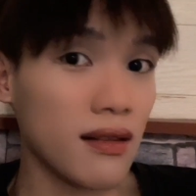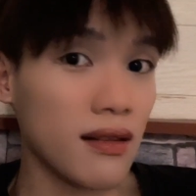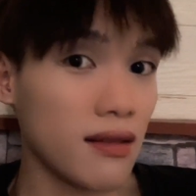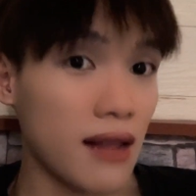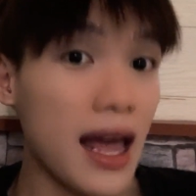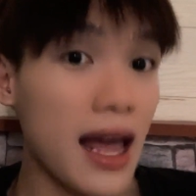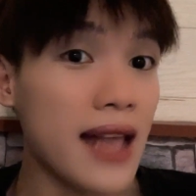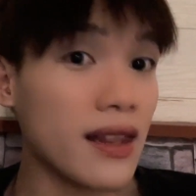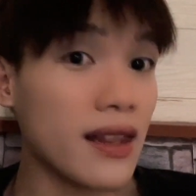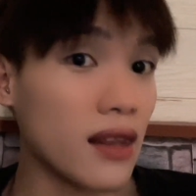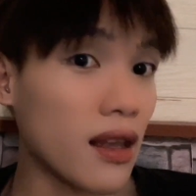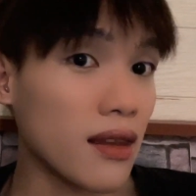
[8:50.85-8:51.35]

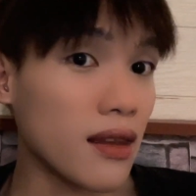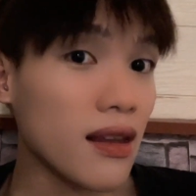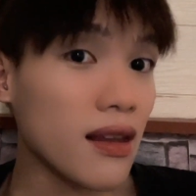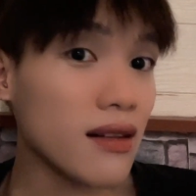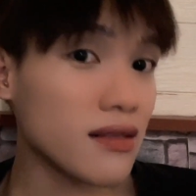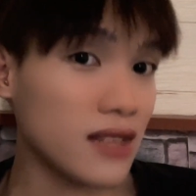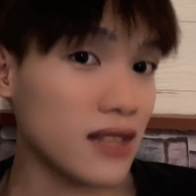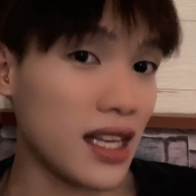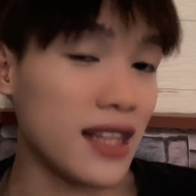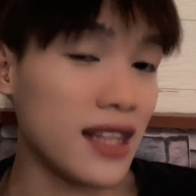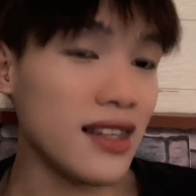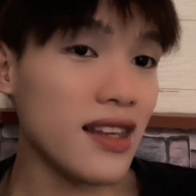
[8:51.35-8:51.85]
lên tới
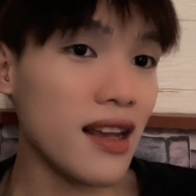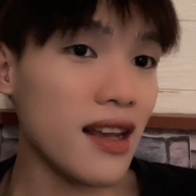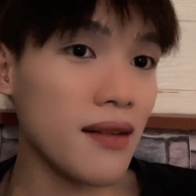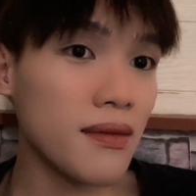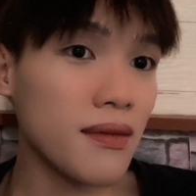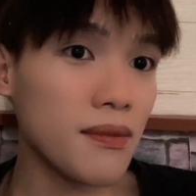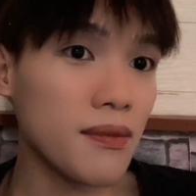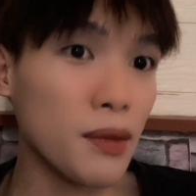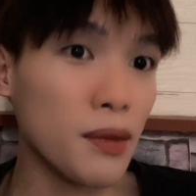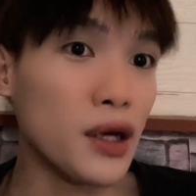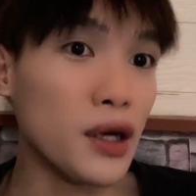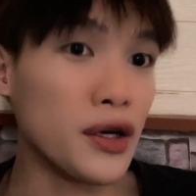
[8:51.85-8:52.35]
tận 9
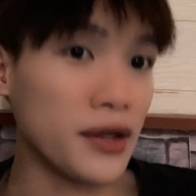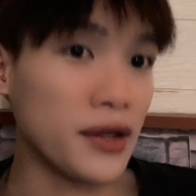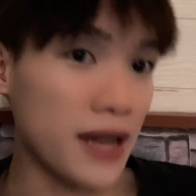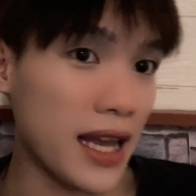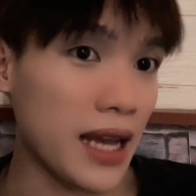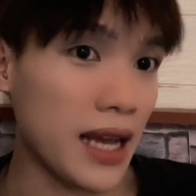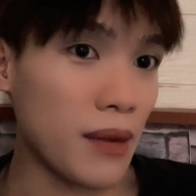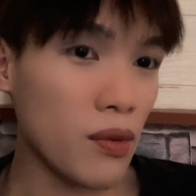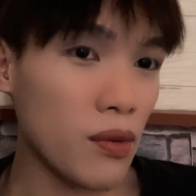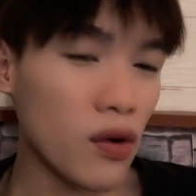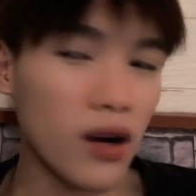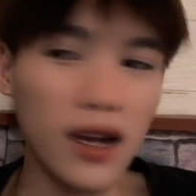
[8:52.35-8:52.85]
trên 10
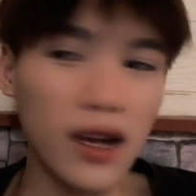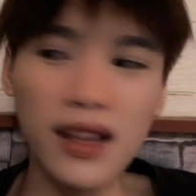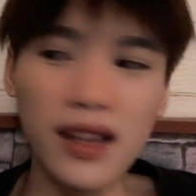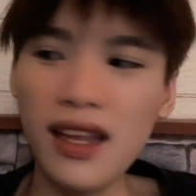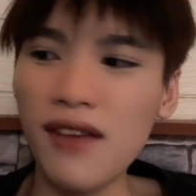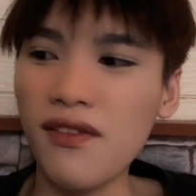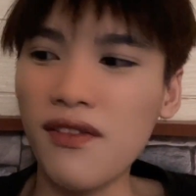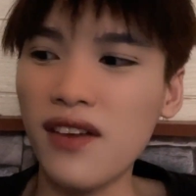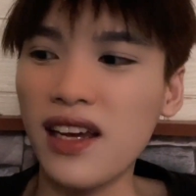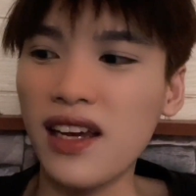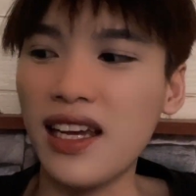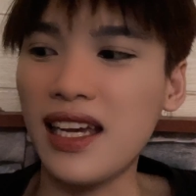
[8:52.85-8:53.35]
điểm luôn á
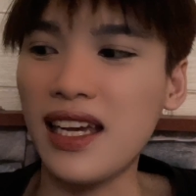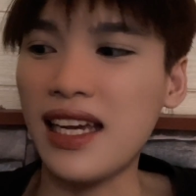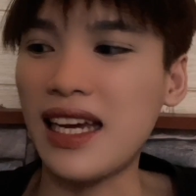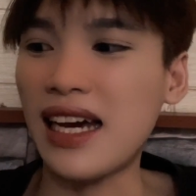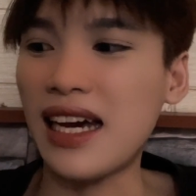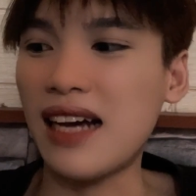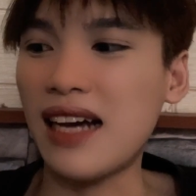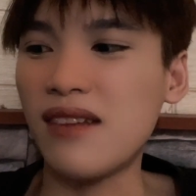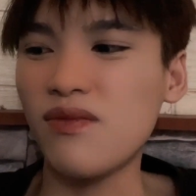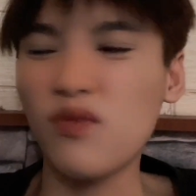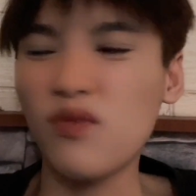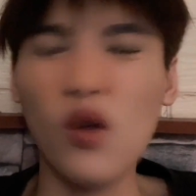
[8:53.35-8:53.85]
tại vì
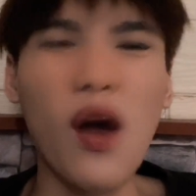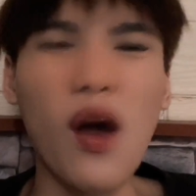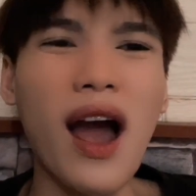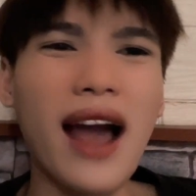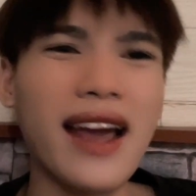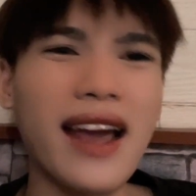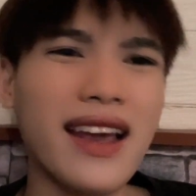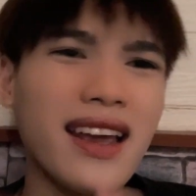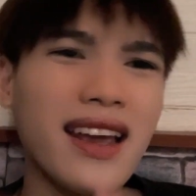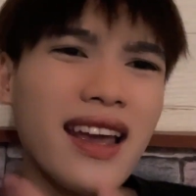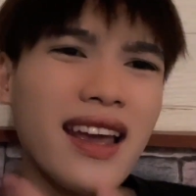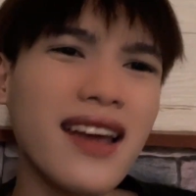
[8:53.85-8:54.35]
uh,
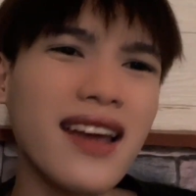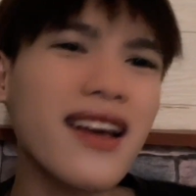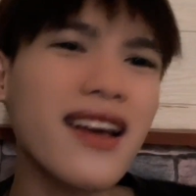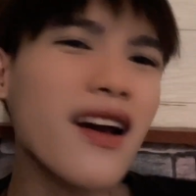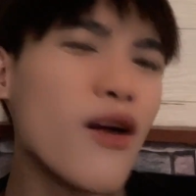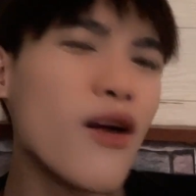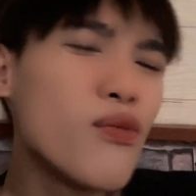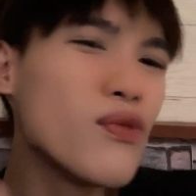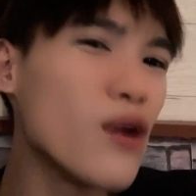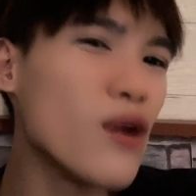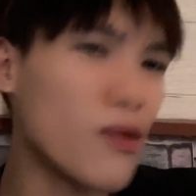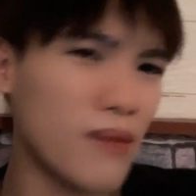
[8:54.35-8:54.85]
ngoài kỳ
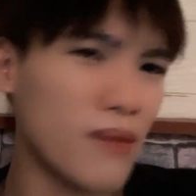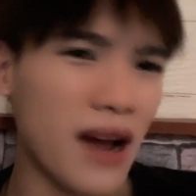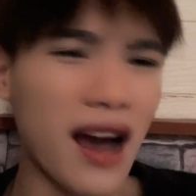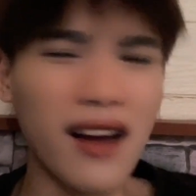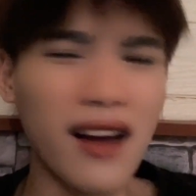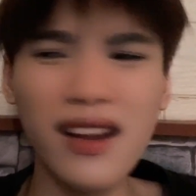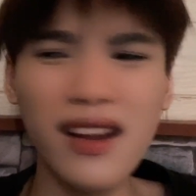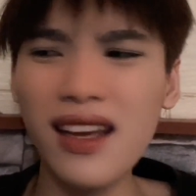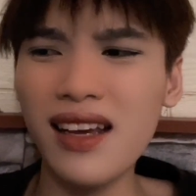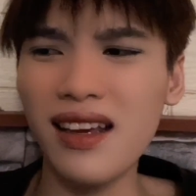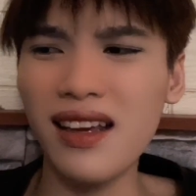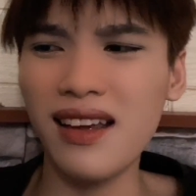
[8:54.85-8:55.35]
công dụng
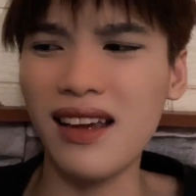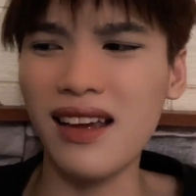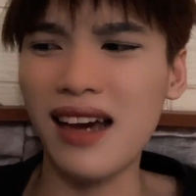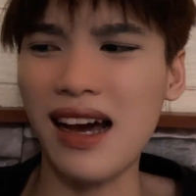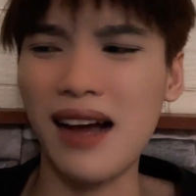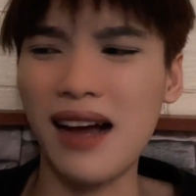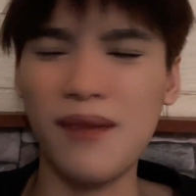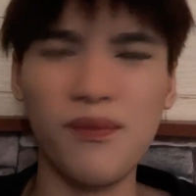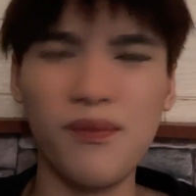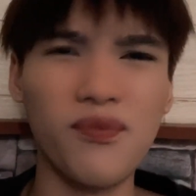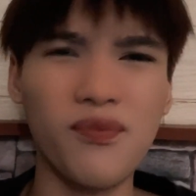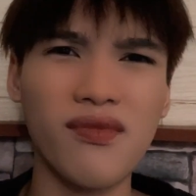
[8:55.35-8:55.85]
đó thì
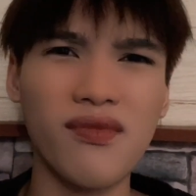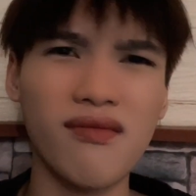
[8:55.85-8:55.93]
uh,